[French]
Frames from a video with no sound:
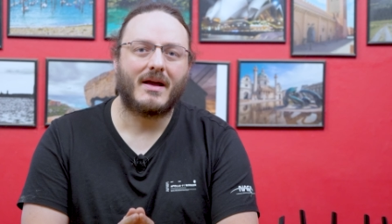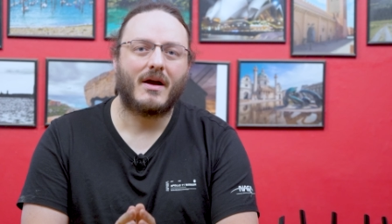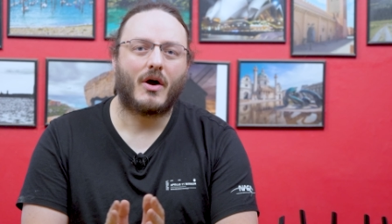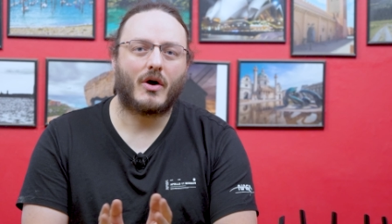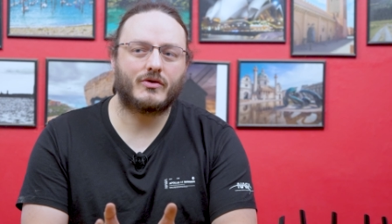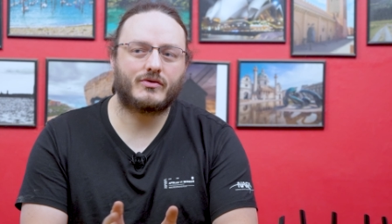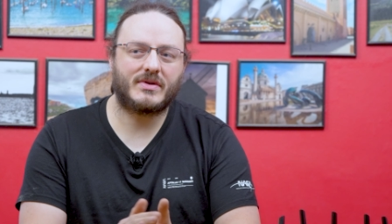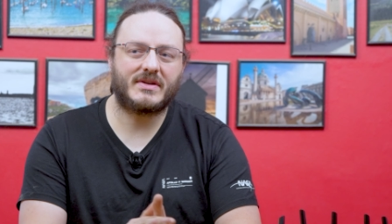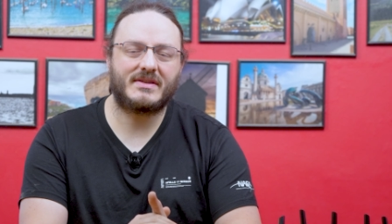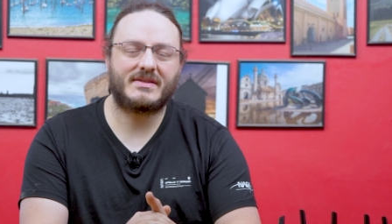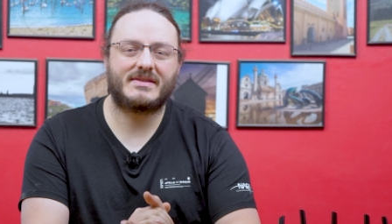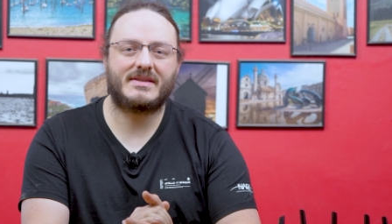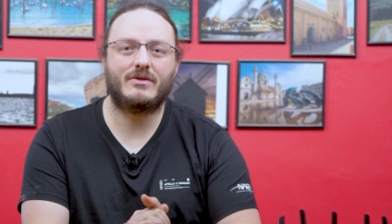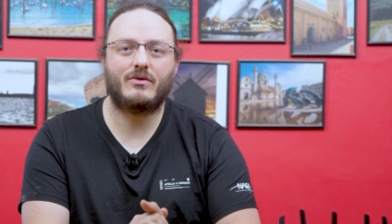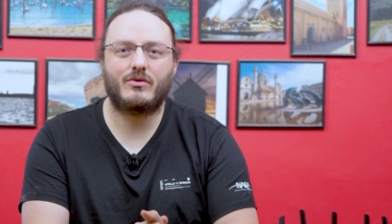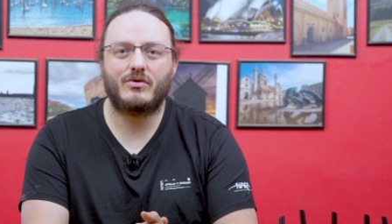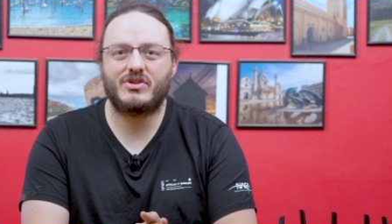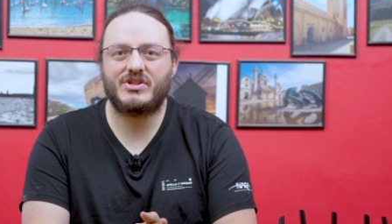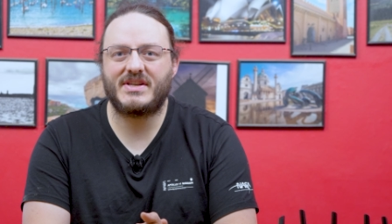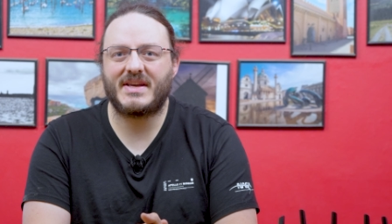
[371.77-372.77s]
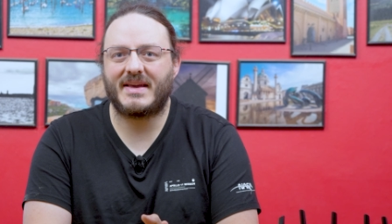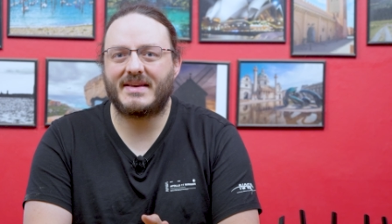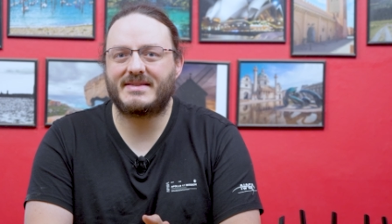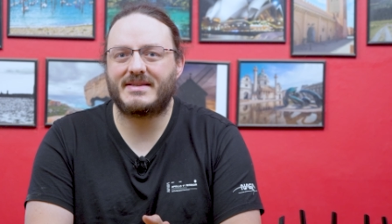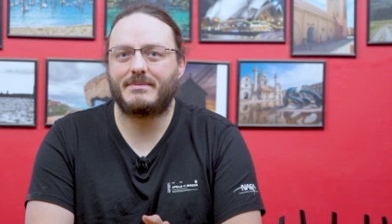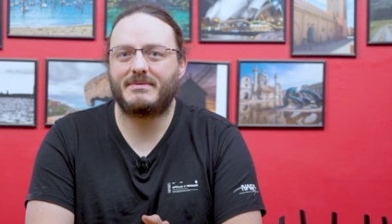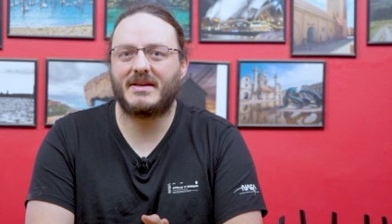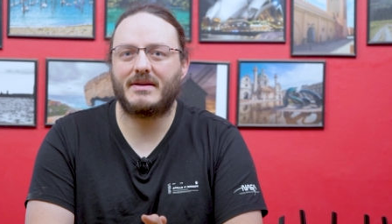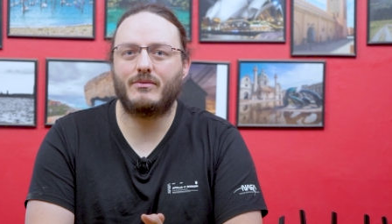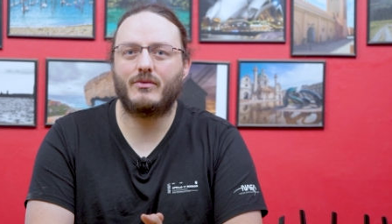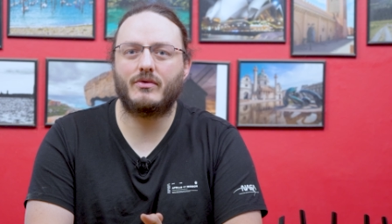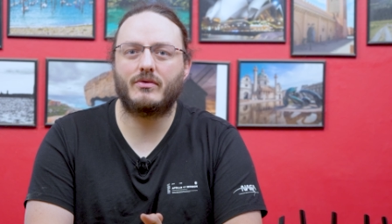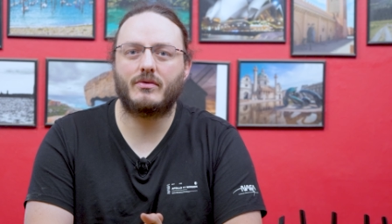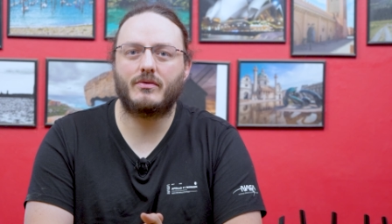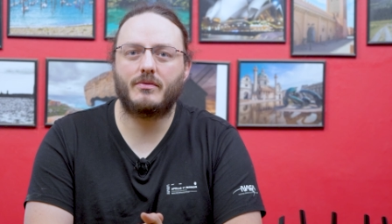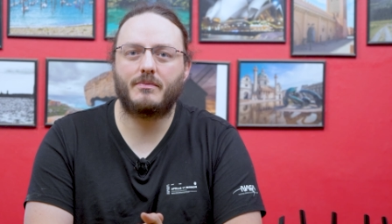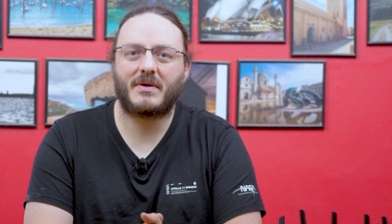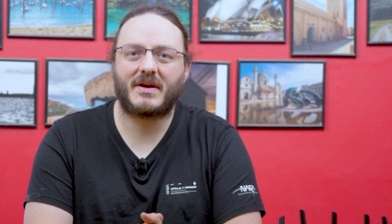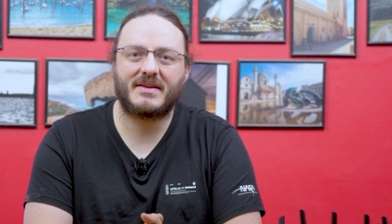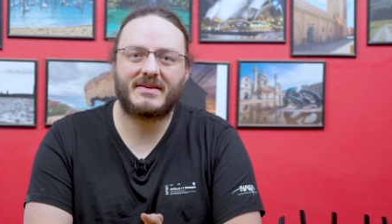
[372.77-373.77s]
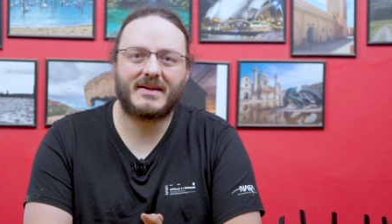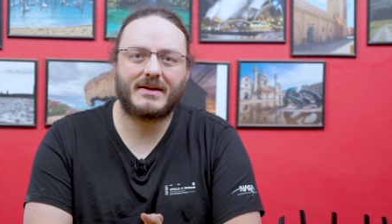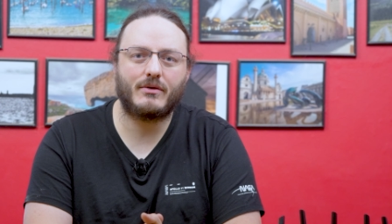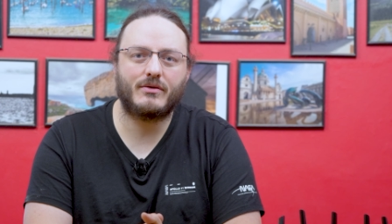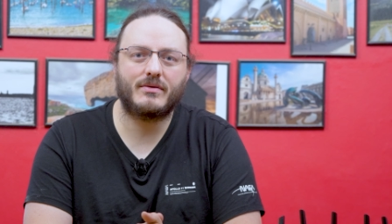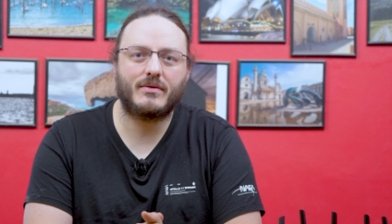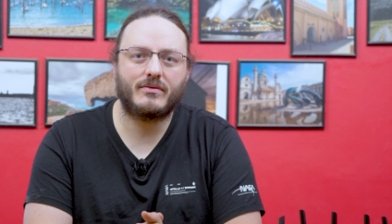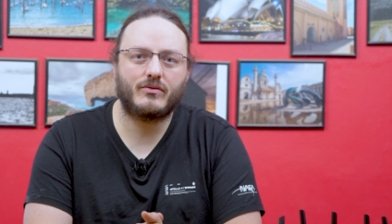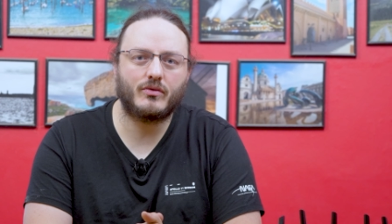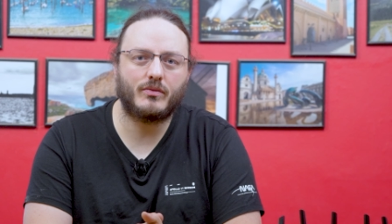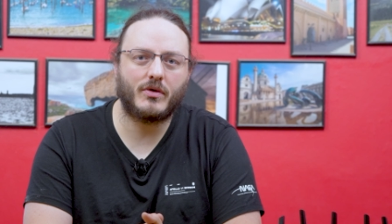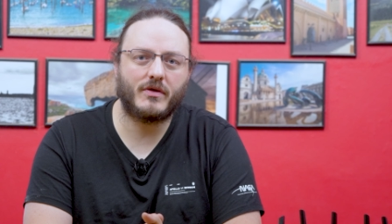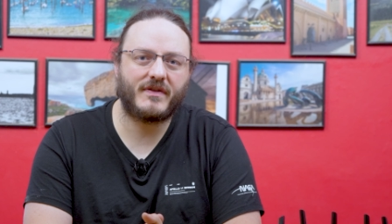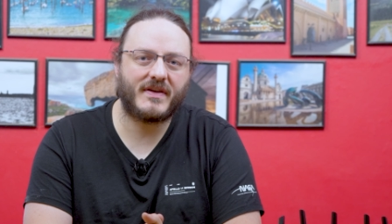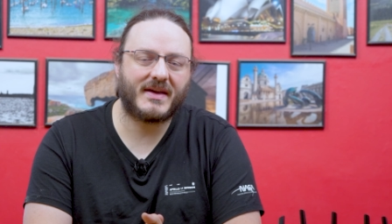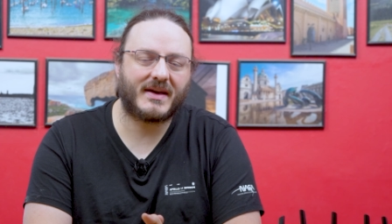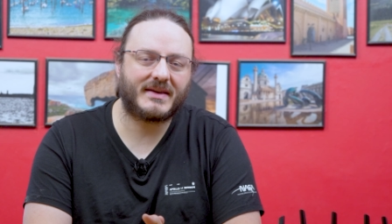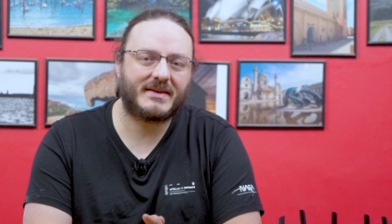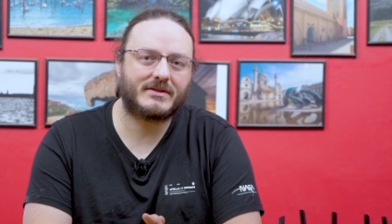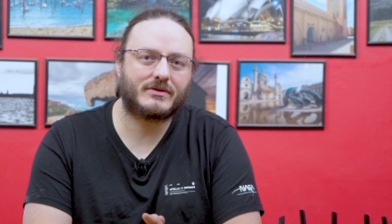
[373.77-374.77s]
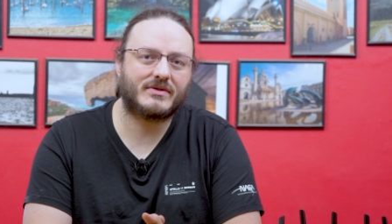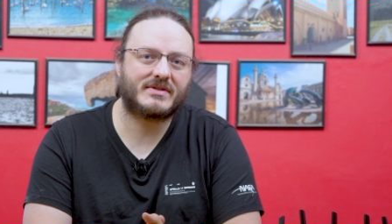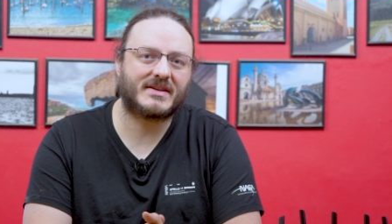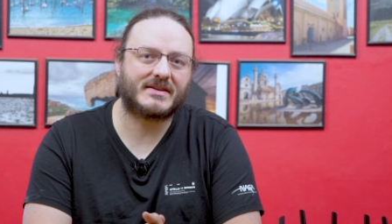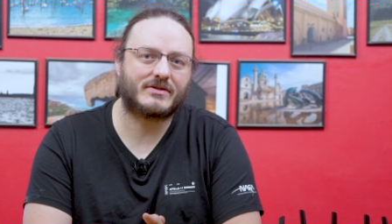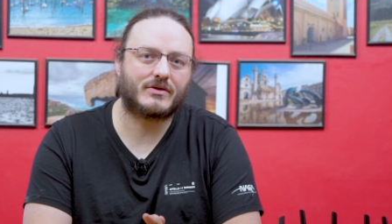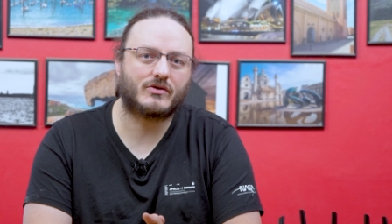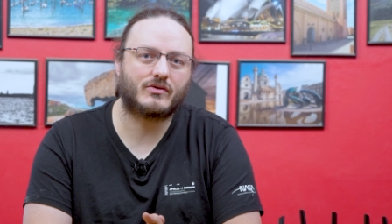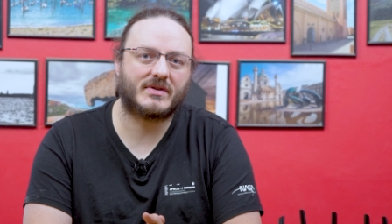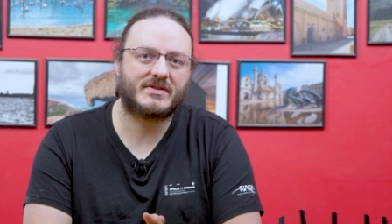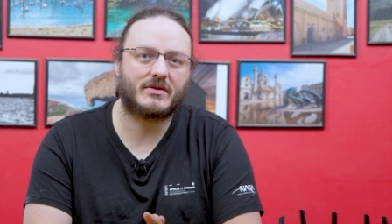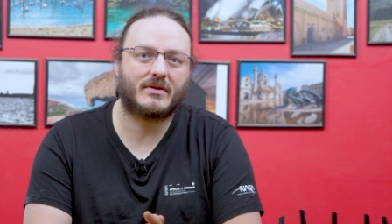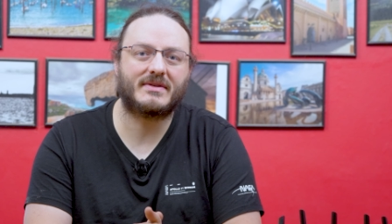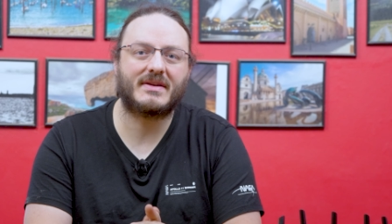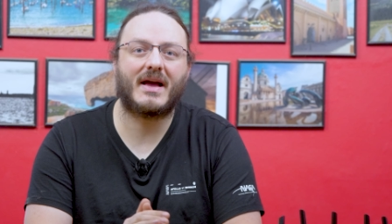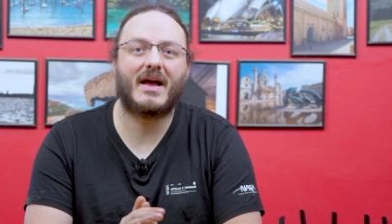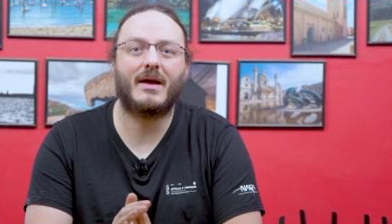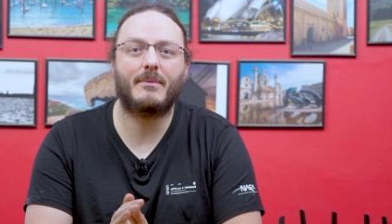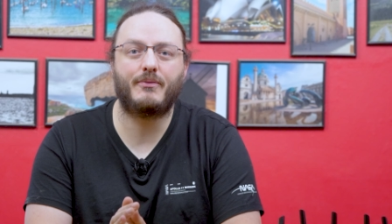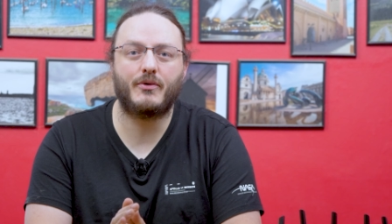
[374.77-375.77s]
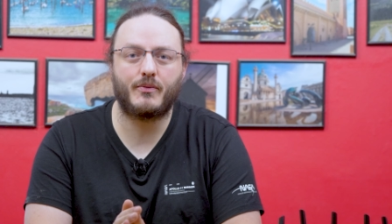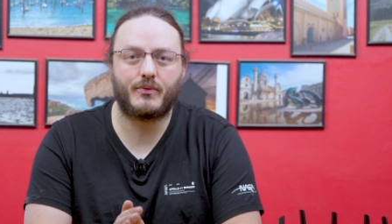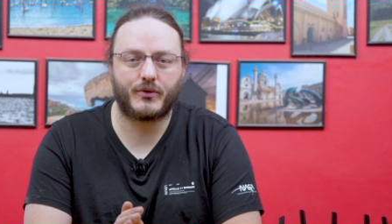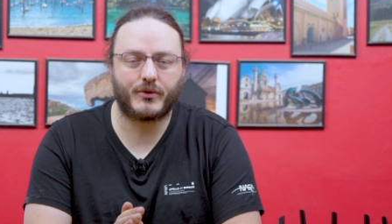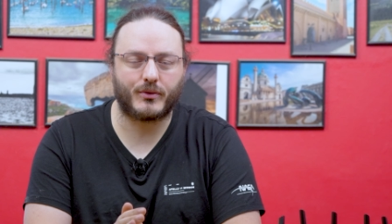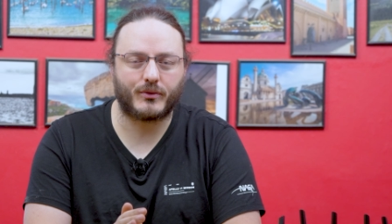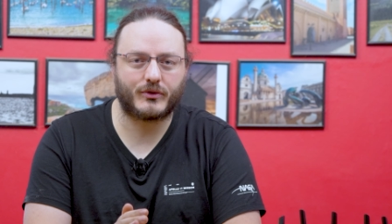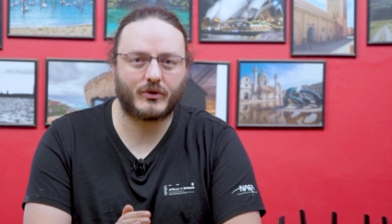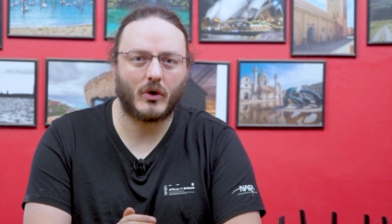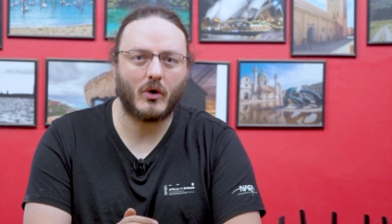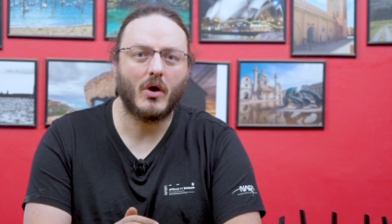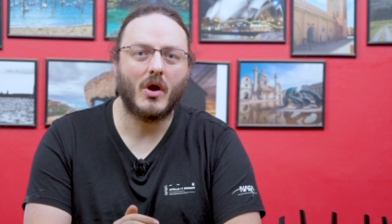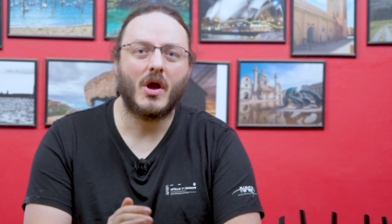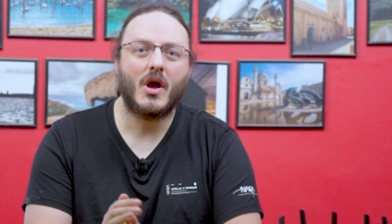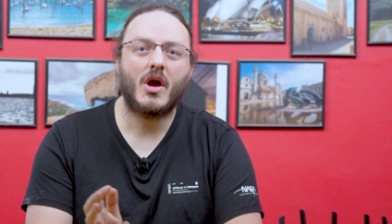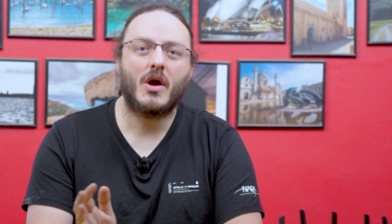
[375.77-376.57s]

Ensuite, Synology a accepté de me prêter le WRX 560 un peu plus longtemps